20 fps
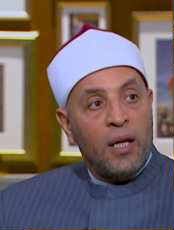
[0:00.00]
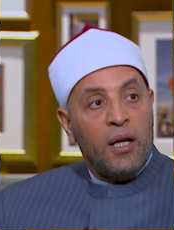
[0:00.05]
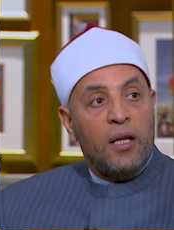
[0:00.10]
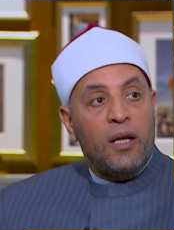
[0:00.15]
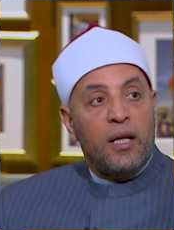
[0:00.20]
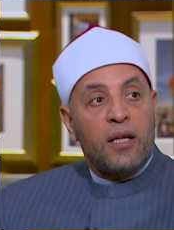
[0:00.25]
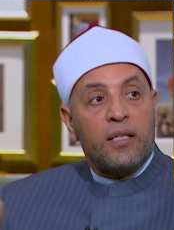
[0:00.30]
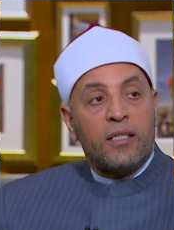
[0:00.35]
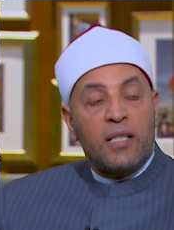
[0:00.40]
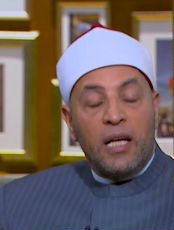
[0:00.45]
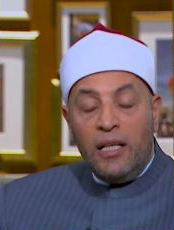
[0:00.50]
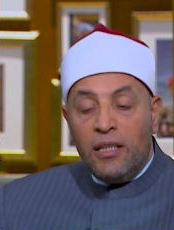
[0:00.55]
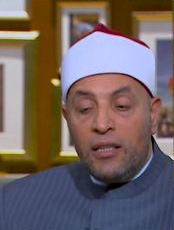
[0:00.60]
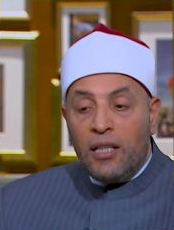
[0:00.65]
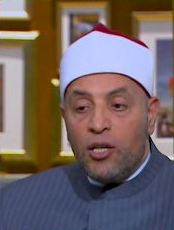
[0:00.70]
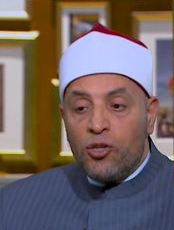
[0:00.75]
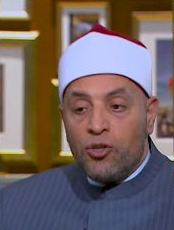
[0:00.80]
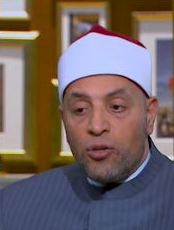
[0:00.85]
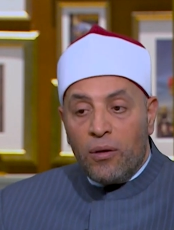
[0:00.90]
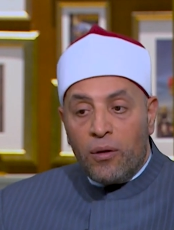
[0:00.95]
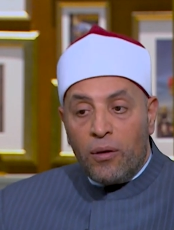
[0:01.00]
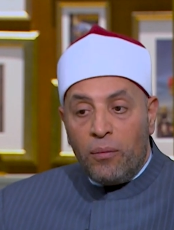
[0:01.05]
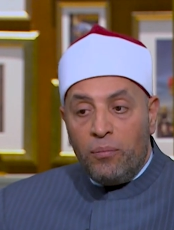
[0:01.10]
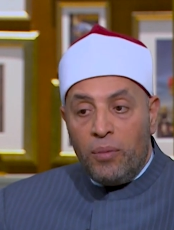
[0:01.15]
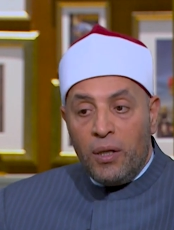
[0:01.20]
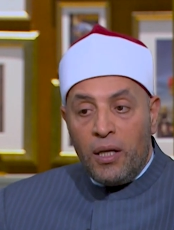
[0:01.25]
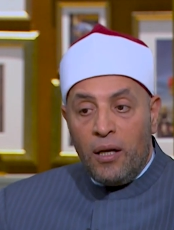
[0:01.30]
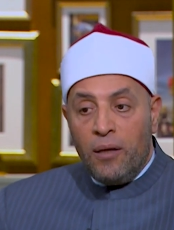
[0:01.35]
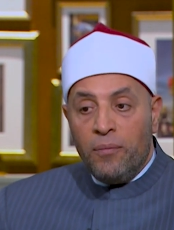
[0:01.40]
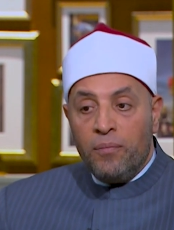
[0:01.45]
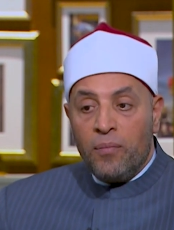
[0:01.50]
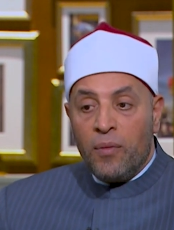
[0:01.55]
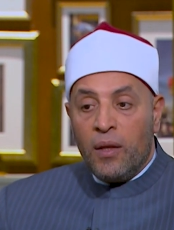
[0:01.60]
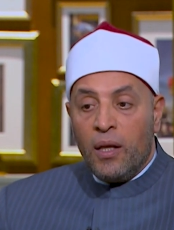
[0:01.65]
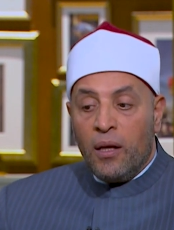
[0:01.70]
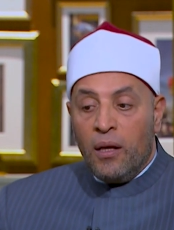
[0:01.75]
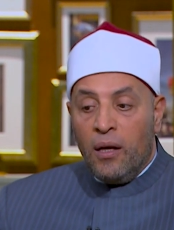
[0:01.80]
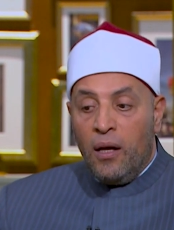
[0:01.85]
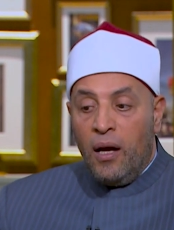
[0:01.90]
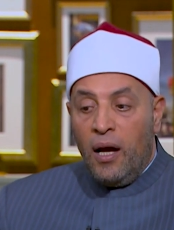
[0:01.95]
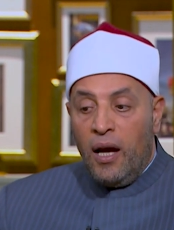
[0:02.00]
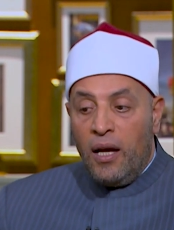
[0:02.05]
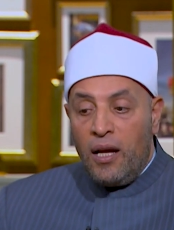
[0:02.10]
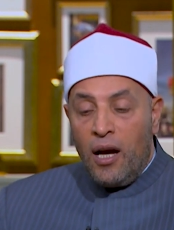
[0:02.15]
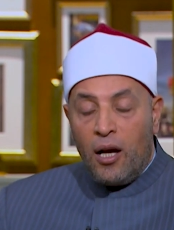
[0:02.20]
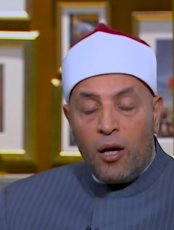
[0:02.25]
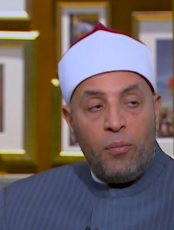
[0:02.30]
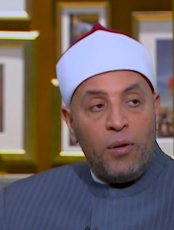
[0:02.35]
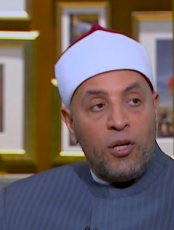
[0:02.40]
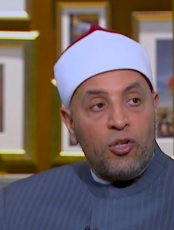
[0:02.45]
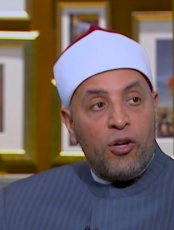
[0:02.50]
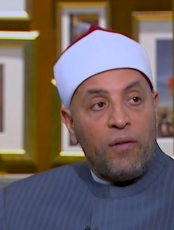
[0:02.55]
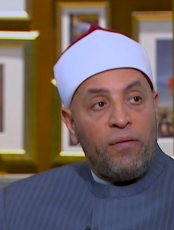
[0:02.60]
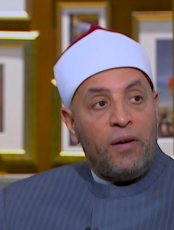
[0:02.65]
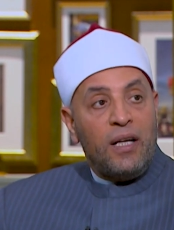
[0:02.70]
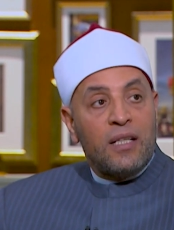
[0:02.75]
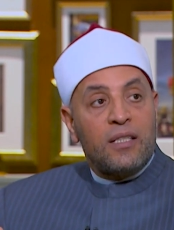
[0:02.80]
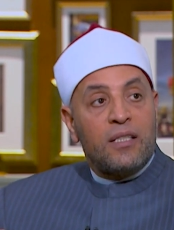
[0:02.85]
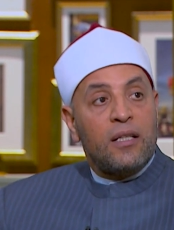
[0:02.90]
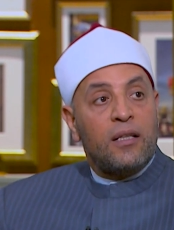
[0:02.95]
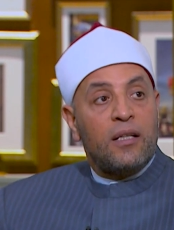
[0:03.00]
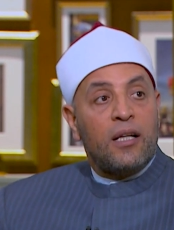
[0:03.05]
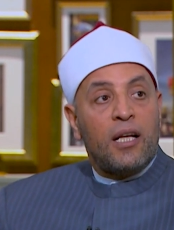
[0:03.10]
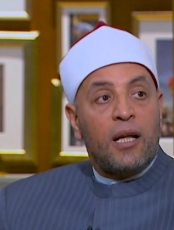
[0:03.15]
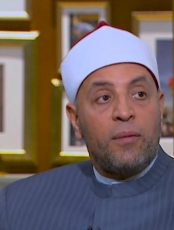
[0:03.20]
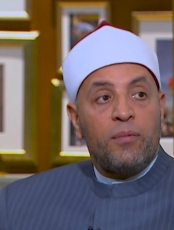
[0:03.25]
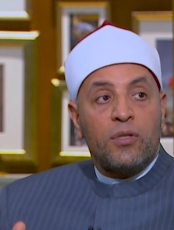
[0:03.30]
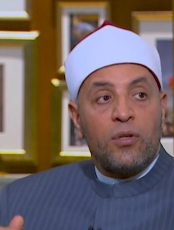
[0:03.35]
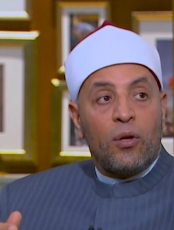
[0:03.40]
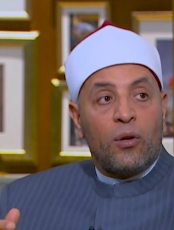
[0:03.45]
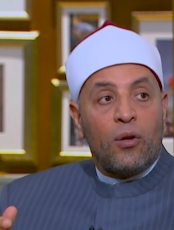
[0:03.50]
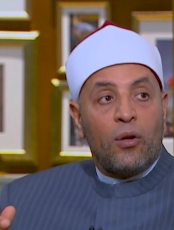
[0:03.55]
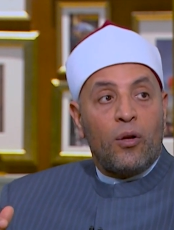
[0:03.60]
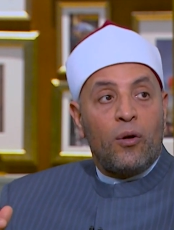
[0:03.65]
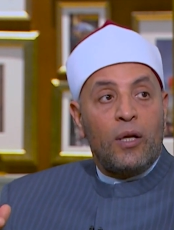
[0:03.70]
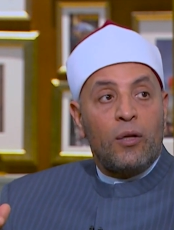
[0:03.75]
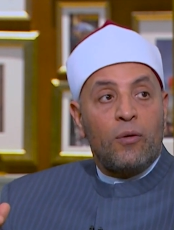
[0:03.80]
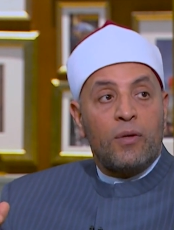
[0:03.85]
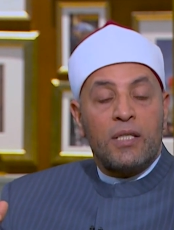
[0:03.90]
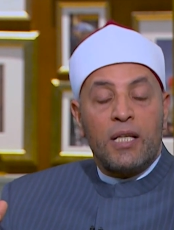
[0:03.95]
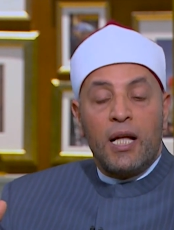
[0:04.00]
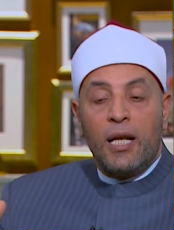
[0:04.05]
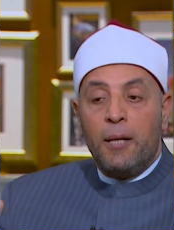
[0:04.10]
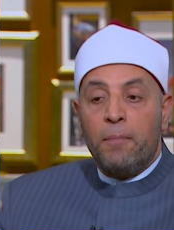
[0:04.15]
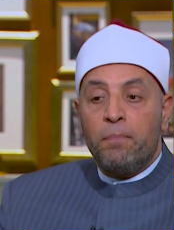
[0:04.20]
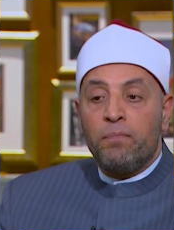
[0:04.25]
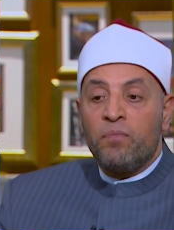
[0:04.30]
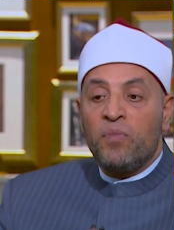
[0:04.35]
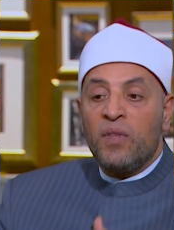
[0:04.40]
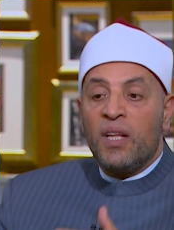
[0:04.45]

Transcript: لأن ساعتها ربنا هيقبل شفاعة سيدنا النبي صلى الله عليه وسلم